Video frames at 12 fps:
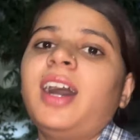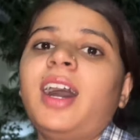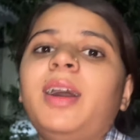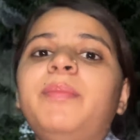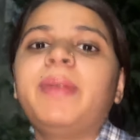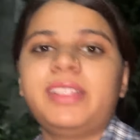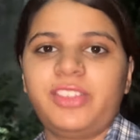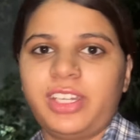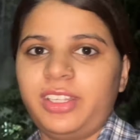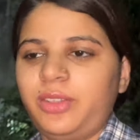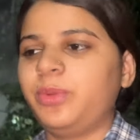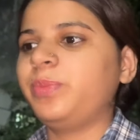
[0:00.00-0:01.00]
अब मैं जा
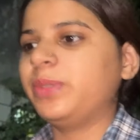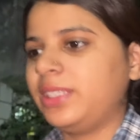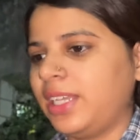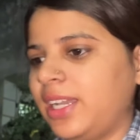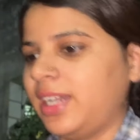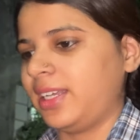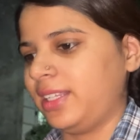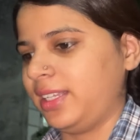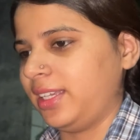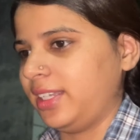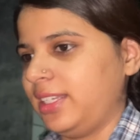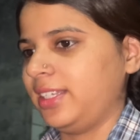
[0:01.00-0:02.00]
रही हूँ पुचके खाने
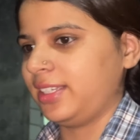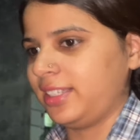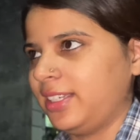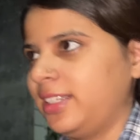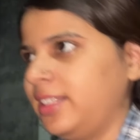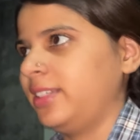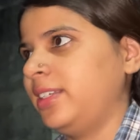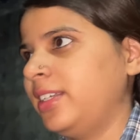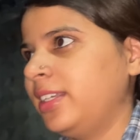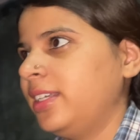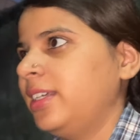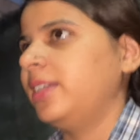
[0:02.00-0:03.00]

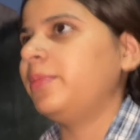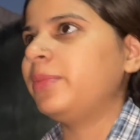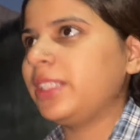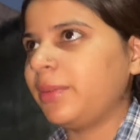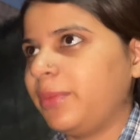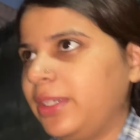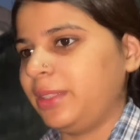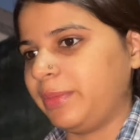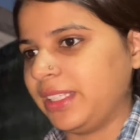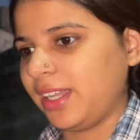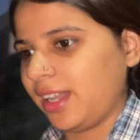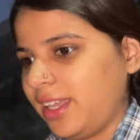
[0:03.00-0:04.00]
मुझे बहुत
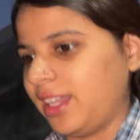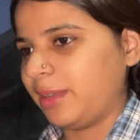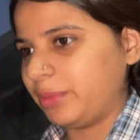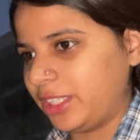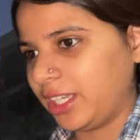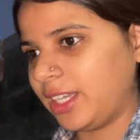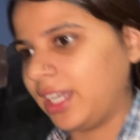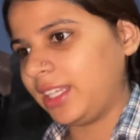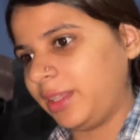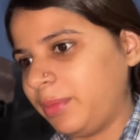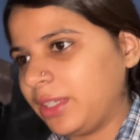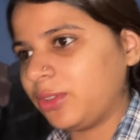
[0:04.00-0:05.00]
मज़ा आएगा पुचके
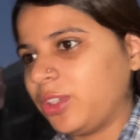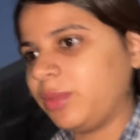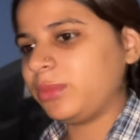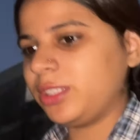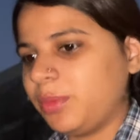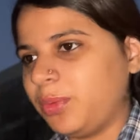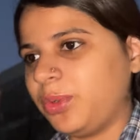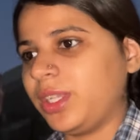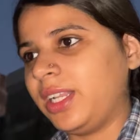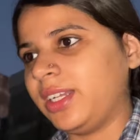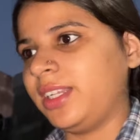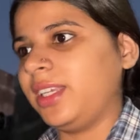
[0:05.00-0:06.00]
खाने में क्योंकि मुझे भूख
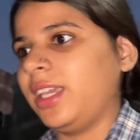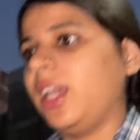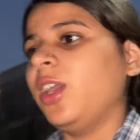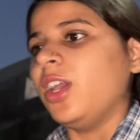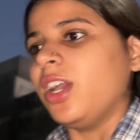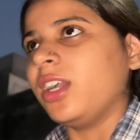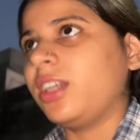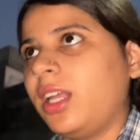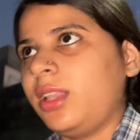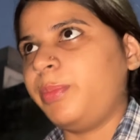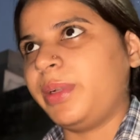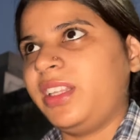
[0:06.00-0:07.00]
लग रही है
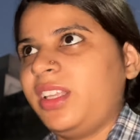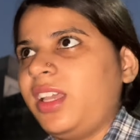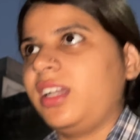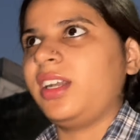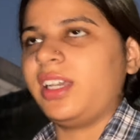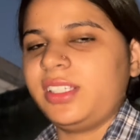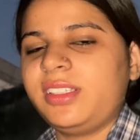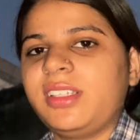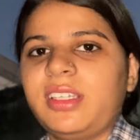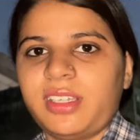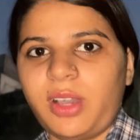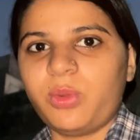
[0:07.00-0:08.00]
कल पता है गाइज
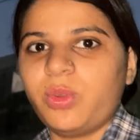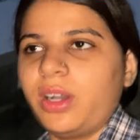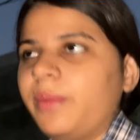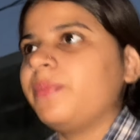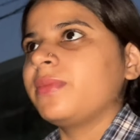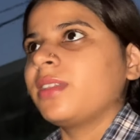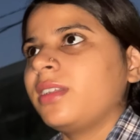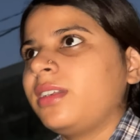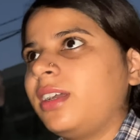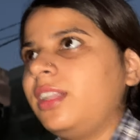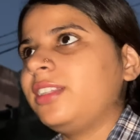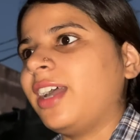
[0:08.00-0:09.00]
क्या हुआ
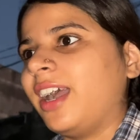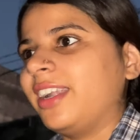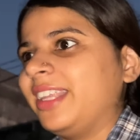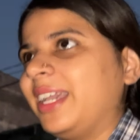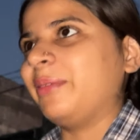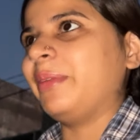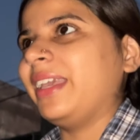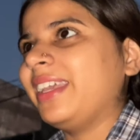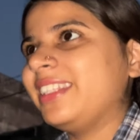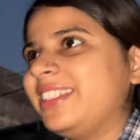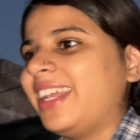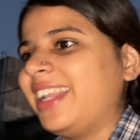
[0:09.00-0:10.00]
कल डांडिया में
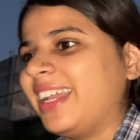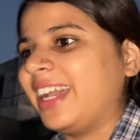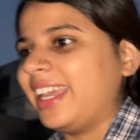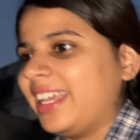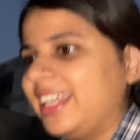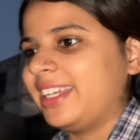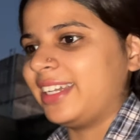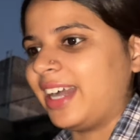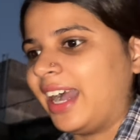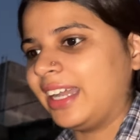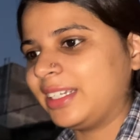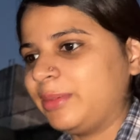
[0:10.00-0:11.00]
चले गए
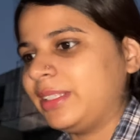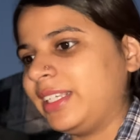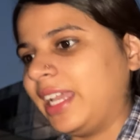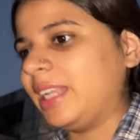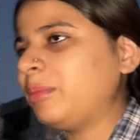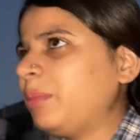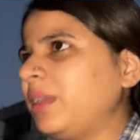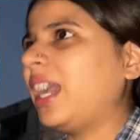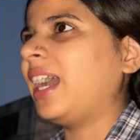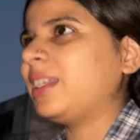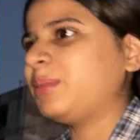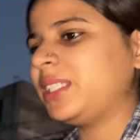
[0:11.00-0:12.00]
आठ बजे है ना मम्मी
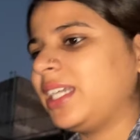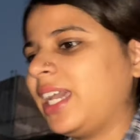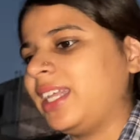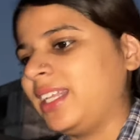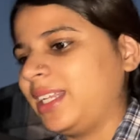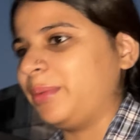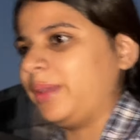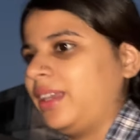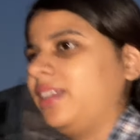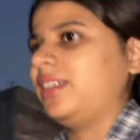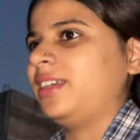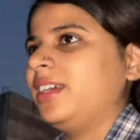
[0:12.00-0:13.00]
आठ बजे गया था ना मैं
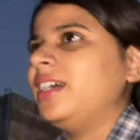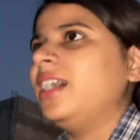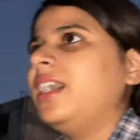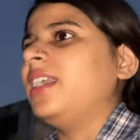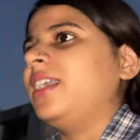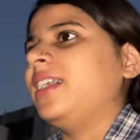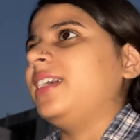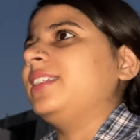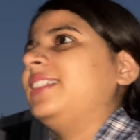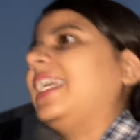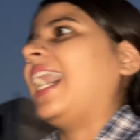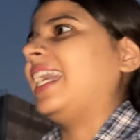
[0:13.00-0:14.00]
सात बजे गई
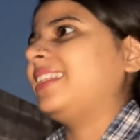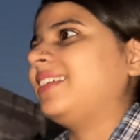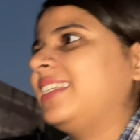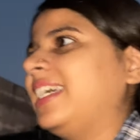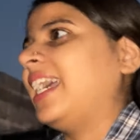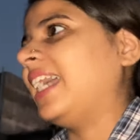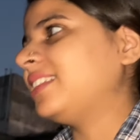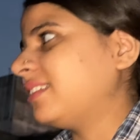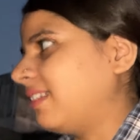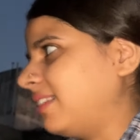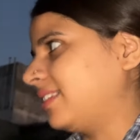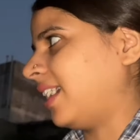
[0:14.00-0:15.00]
सात कन गया
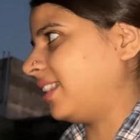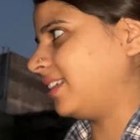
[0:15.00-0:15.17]
सा, साढ़े